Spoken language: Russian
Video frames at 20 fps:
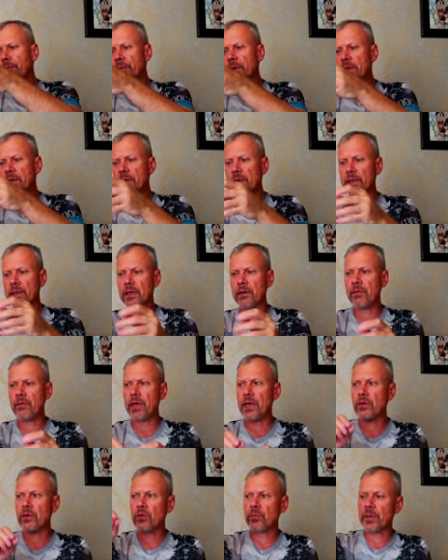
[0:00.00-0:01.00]

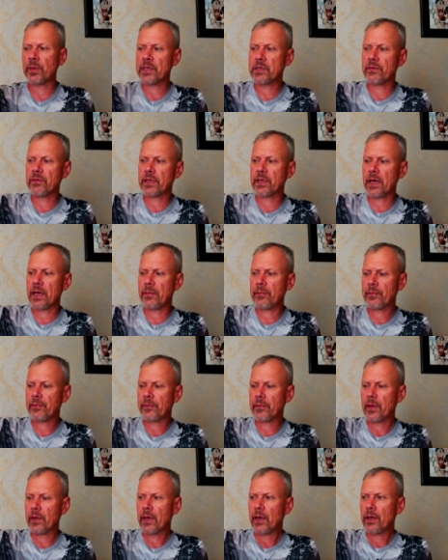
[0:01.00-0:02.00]
изготовлению по цветам,
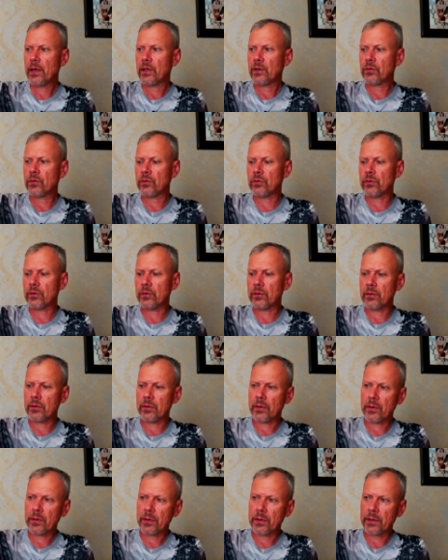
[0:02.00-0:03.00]
ну,
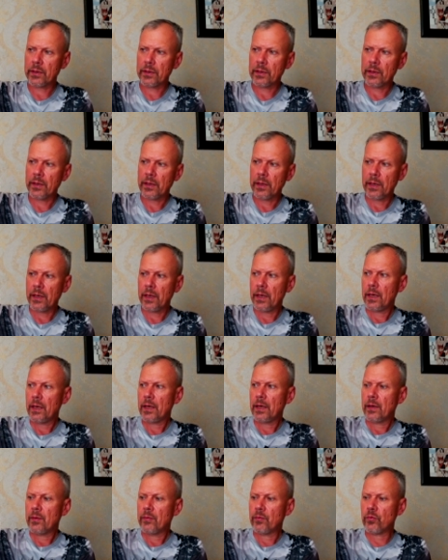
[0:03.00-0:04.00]

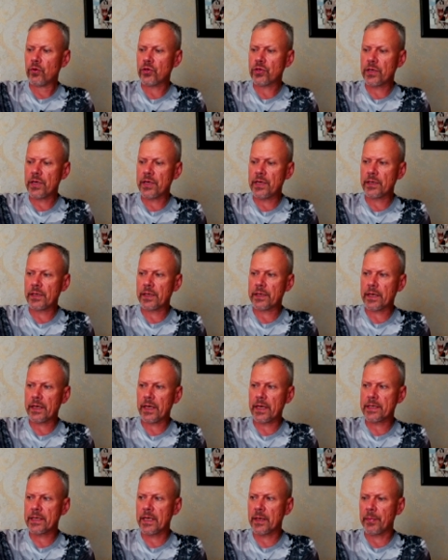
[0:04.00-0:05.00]
можно делать
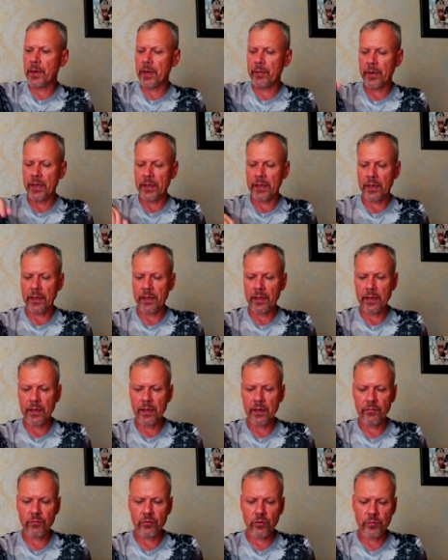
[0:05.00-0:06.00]
разные приманки,
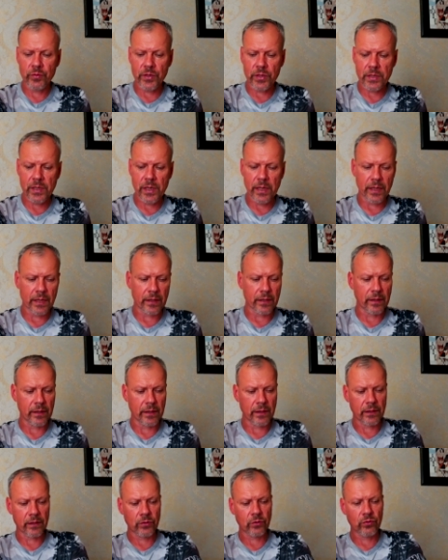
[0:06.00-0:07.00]
и в том числе,
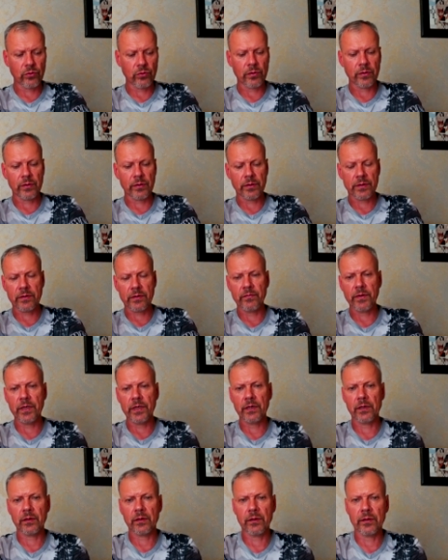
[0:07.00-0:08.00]
э, кто
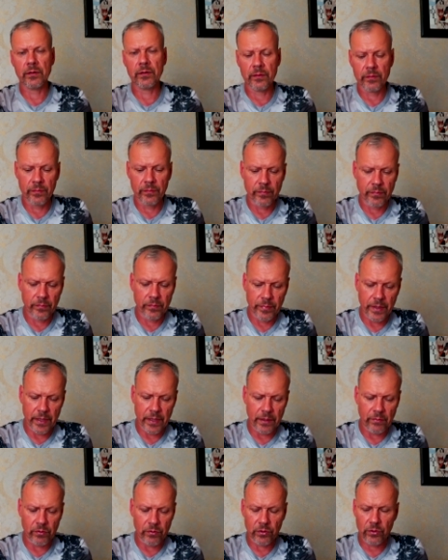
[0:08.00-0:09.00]
видел
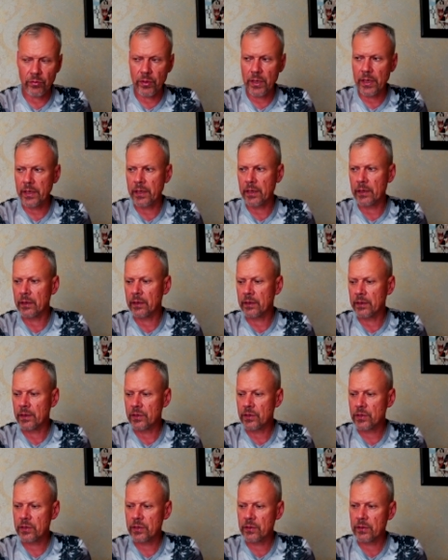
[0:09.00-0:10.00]
мои вот ролики,
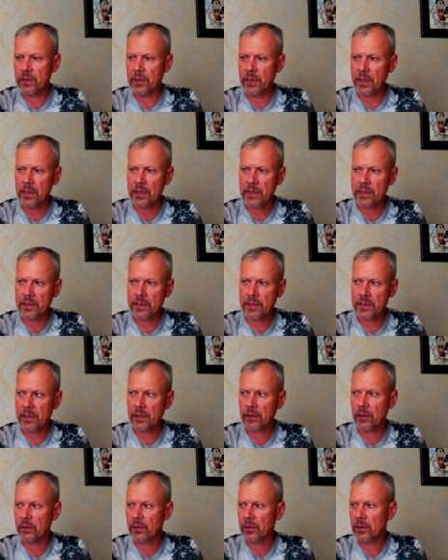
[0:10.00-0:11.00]
значит, я
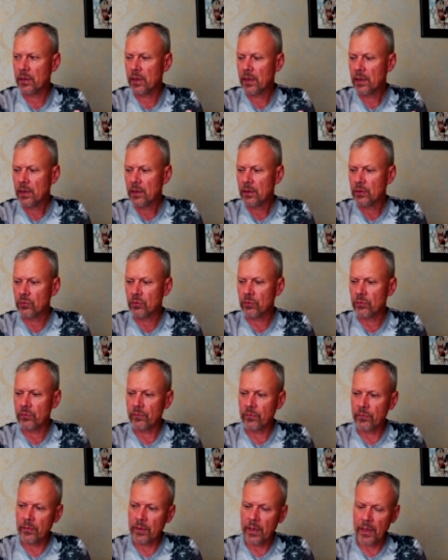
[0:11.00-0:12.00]
сделал, ну,
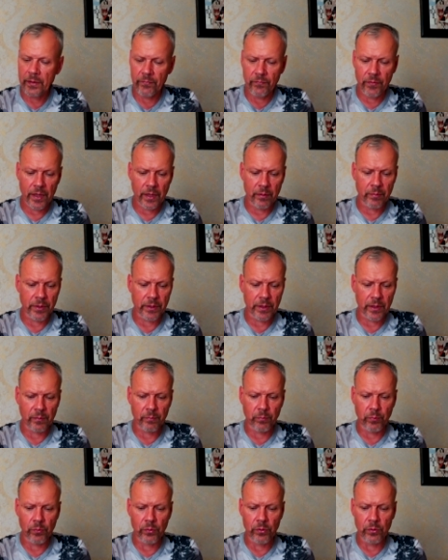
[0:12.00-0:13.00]
а выработал
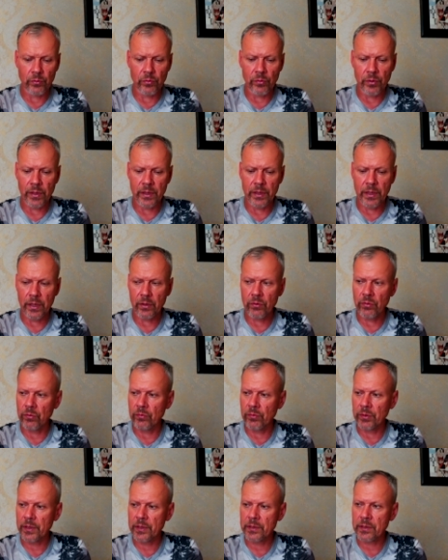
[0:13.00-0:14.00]
полную линейку
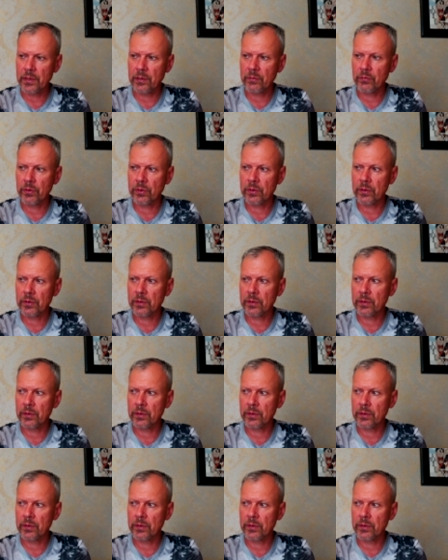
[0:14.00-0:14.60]
вот этих вот